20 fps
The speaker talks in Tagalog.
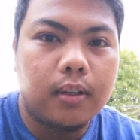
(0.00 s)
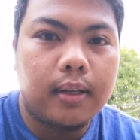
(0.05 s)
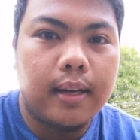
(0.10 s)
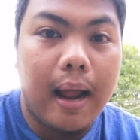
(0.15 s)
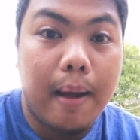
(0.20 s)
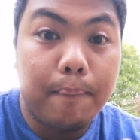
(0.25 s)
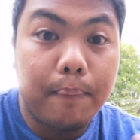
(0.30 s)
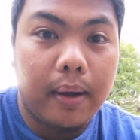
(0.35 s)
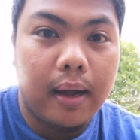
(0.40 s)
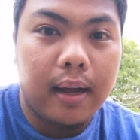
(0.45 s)

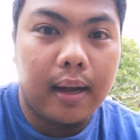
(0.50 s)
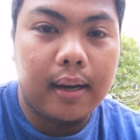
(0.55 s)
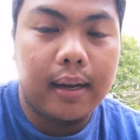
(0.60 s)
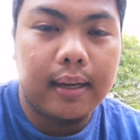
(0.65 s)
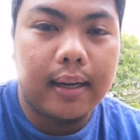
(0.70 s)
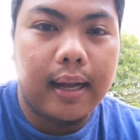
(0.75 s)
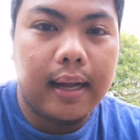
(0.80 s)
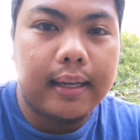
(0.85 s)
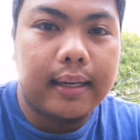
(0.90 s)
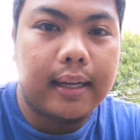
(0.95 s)

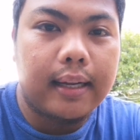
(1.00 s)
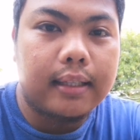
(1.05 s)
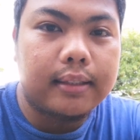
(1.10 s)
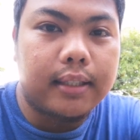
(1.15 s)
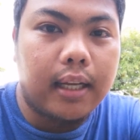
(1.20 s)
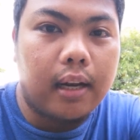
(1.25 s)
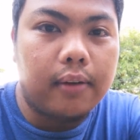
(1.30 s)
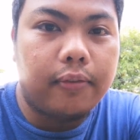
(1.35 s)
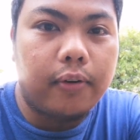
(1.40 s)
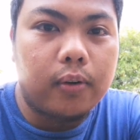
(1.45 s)
Napakahalaga ng
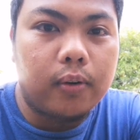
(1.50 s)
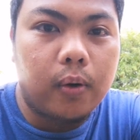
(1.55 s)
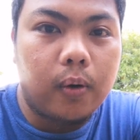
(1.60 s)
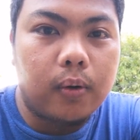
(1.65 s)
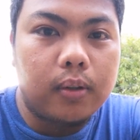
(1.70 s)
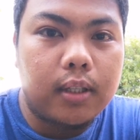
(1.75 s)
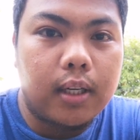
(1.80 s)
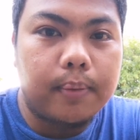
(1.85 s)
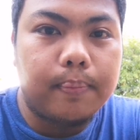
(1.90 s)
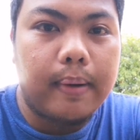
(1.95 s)
cellphone
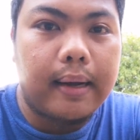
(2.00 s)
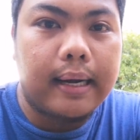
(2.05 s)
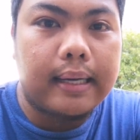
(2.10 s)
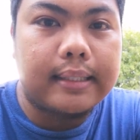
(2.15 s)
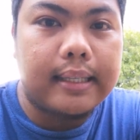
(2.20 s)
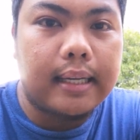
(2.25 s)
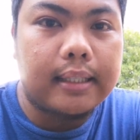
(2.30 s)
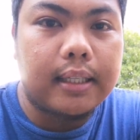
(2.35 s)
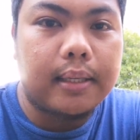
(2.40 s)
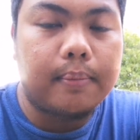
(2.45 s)
holder para
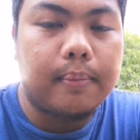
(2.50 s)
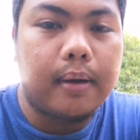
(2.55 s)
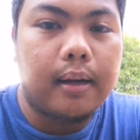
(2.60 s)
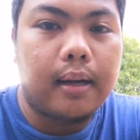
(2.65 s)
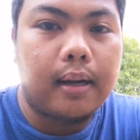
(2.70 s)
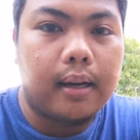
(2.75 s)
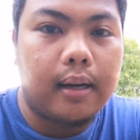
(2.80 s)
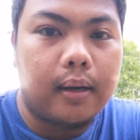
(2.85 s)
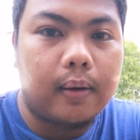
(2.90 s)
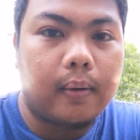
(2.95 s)
sa atin
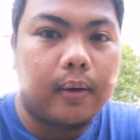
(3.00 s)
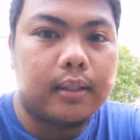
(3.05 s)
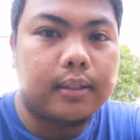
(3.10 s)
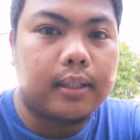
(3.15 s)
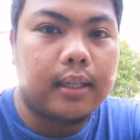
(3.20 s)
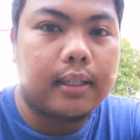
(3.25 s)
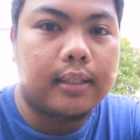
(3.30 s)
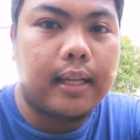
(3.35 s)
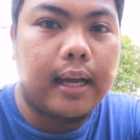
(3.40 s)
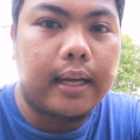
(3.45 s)
mga
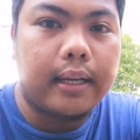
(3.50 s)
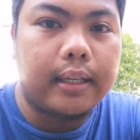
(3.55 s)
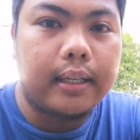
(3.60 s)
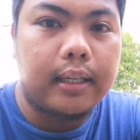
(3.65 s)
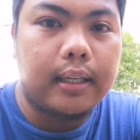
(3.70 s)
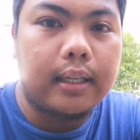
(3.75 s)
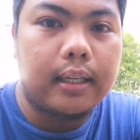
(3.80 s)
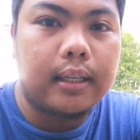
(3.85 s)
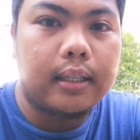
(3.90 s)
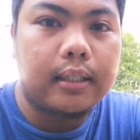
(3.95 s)
kalakwatsa
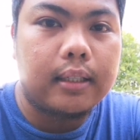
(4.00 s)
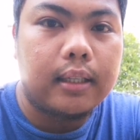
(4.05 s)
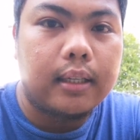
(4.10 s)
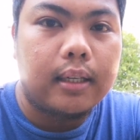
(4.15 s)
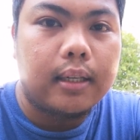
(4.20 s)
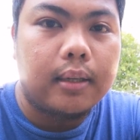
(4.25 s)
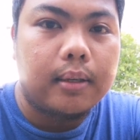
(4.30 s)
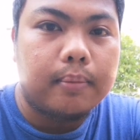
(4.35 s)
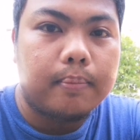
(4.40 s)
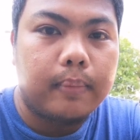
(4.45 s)
dahil
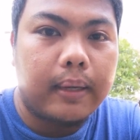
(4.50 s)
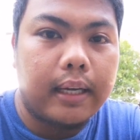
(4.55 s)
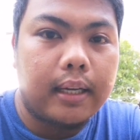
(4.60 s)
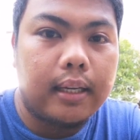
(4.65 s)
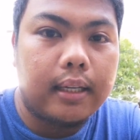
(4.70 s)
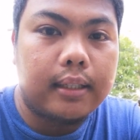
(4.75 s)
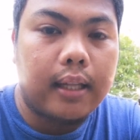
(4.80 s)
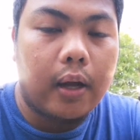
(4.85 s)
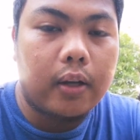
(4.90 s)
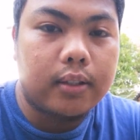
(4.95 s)

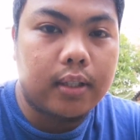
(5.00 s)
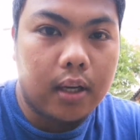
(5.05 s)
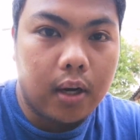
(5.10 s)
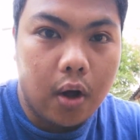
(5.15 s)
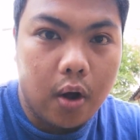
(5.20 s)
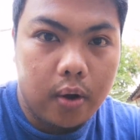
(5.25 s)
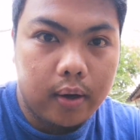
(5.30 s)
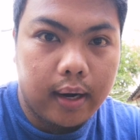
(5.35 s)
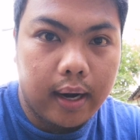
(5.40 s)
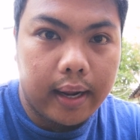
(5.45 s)
mahilig tayo sa
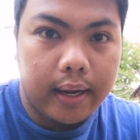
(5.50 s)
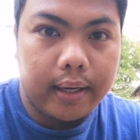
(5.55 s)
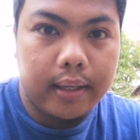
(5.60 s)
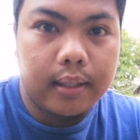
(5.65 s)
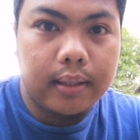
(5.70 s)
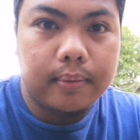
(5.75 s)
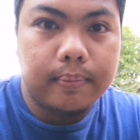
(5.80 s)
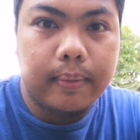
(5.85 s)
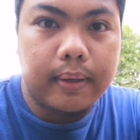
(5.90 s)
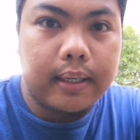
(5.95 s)
long
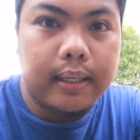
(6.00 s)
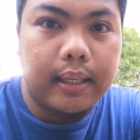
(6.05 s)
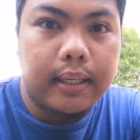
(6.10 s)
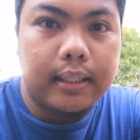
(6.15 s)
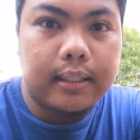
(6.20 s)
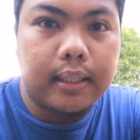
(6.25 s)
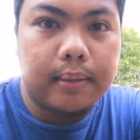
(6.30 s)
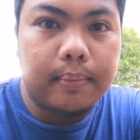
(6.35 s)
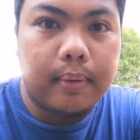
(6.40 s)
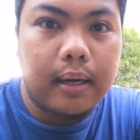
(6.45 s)
ride,
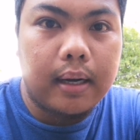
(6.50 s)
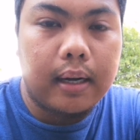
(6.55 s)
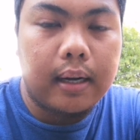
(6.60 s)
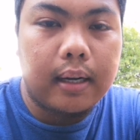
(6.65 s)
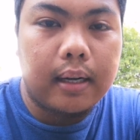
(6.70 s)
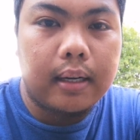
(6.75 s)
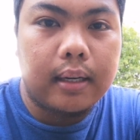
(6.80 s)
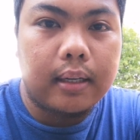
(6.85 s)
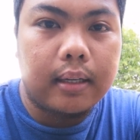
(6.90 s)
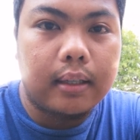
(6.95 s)
mahilig sa mga
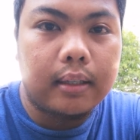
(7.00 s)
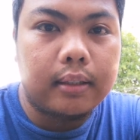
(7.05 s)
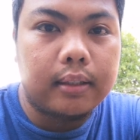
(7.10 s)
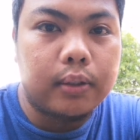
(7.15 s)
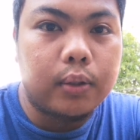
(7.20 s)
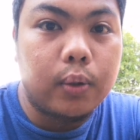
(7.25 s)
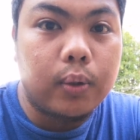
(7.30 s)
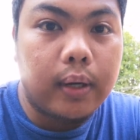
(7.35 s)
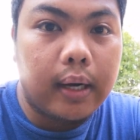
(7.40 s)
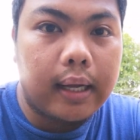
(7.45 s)

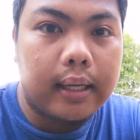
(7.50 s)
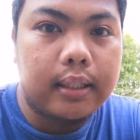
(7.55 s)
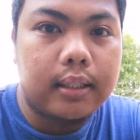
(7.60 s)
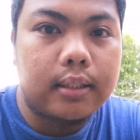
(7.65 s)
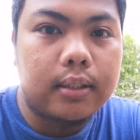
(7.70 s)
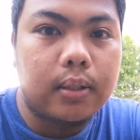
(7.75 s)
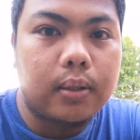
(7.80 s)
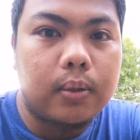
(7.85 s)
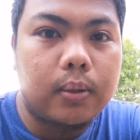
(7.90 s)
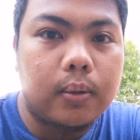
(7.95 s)

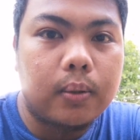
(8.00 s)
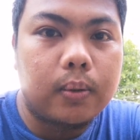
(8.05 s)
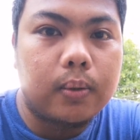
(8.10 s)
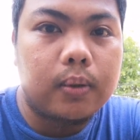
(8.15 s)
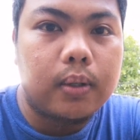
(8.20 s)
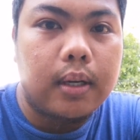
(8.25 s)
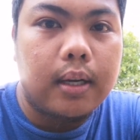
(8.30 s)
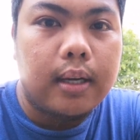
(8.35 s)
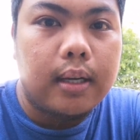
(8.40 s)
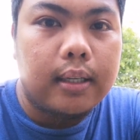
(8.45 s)
endurance. So,
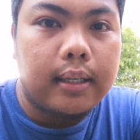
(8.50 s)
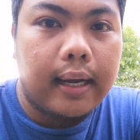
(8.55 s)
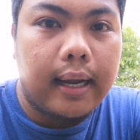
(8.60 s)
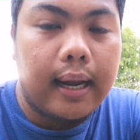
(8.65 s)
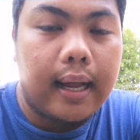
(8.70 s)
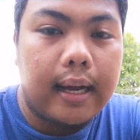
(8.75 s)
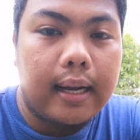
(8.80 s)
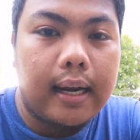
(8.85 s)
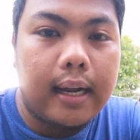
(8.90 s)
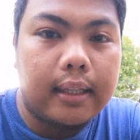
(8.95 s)

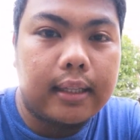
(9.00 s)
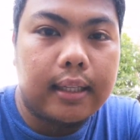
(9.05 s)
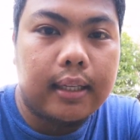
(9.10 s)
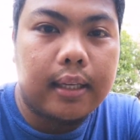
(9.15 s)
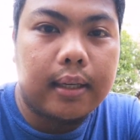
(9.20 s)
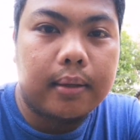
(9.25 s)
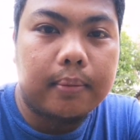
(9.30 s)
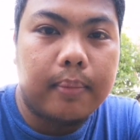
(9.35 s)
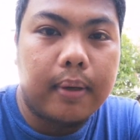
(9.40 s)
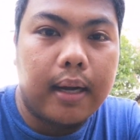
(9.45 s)
kailangan natin
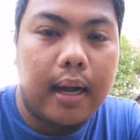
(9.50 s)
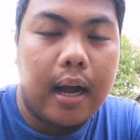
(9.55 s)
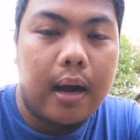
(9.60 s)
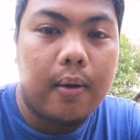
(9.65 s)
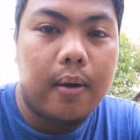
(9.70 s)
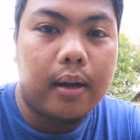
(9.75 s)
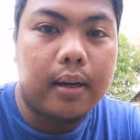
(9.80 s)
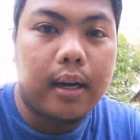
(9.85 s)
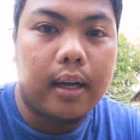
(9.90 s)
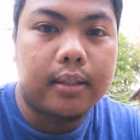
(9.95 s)
ng
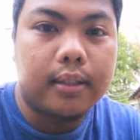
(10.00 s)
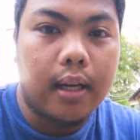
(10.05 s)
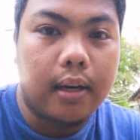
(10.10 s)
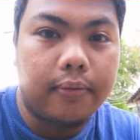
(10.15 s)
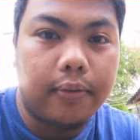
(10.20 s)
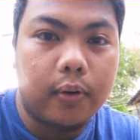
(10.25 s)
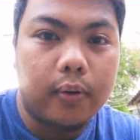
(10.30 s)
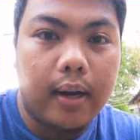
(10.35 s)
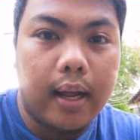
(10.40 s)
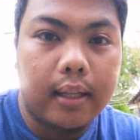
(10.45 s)
maghahawak ng
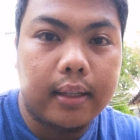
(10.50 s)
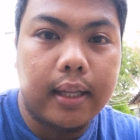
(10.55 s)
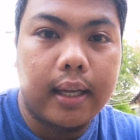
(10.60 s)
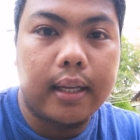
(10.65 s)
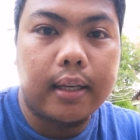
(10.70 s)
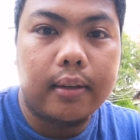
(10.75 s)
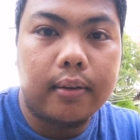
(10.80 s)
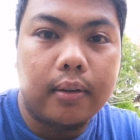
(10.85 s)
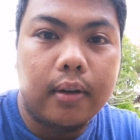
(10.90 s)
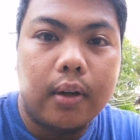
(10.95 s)
cellphone
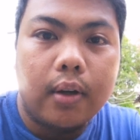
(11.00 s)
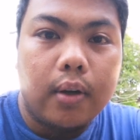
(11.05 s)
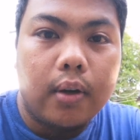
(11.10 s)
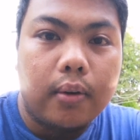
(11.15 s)
natin